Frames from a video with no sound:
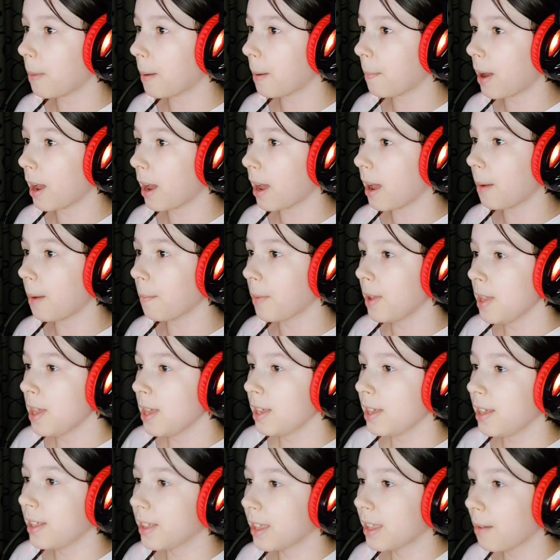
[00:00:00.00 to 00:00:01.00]
па-бам,
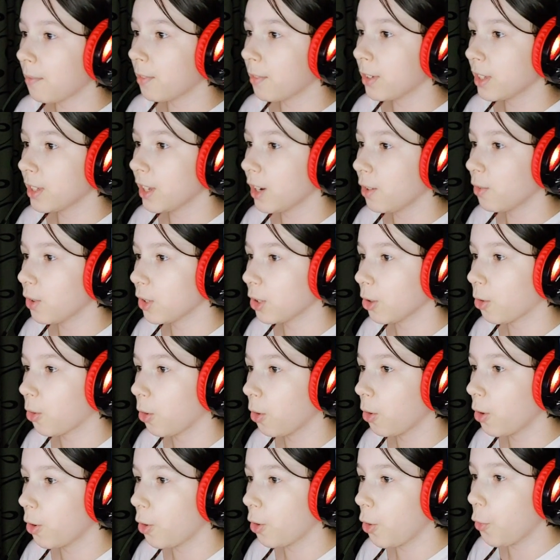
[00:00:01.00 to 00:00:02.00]
и нам выдали вот
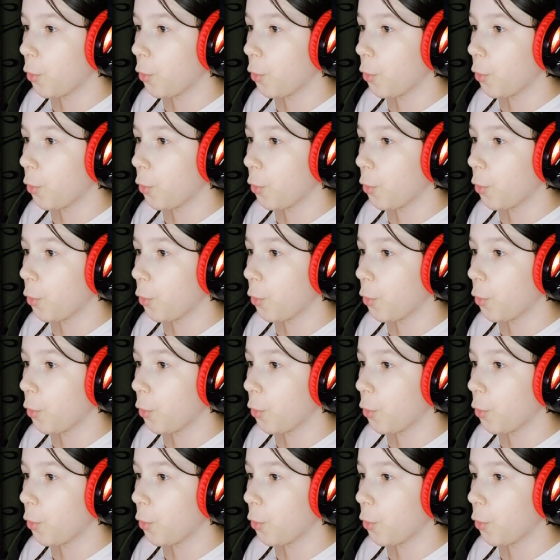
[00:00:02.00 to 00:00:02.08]
такой